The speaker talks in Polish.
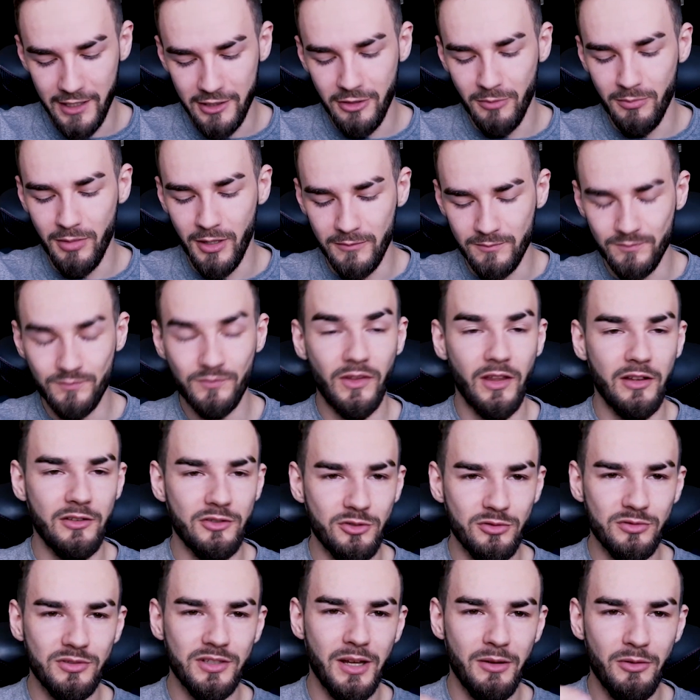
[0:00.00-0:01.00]
Aj, dobra.
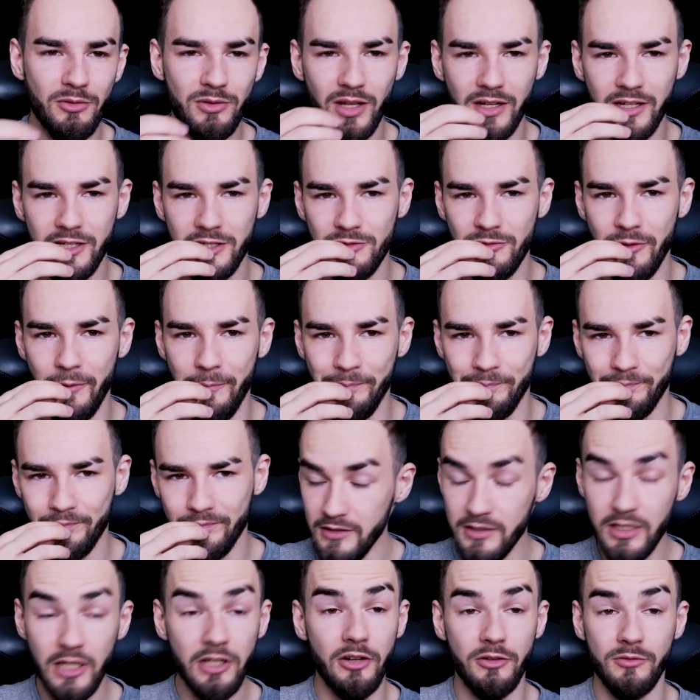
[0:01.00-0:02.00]
Żółty nie był taki zły.
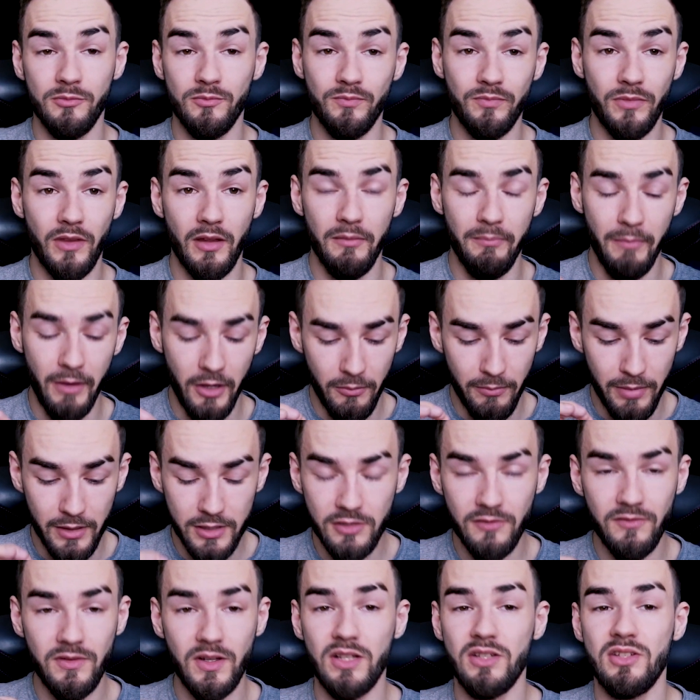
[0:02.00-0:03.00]
I serio, mają
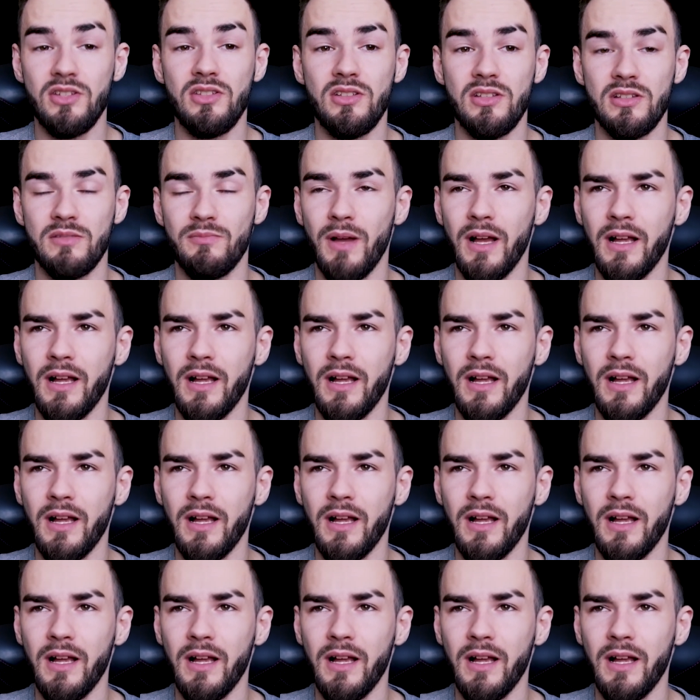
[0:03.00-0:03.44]
bardzo wyrazisty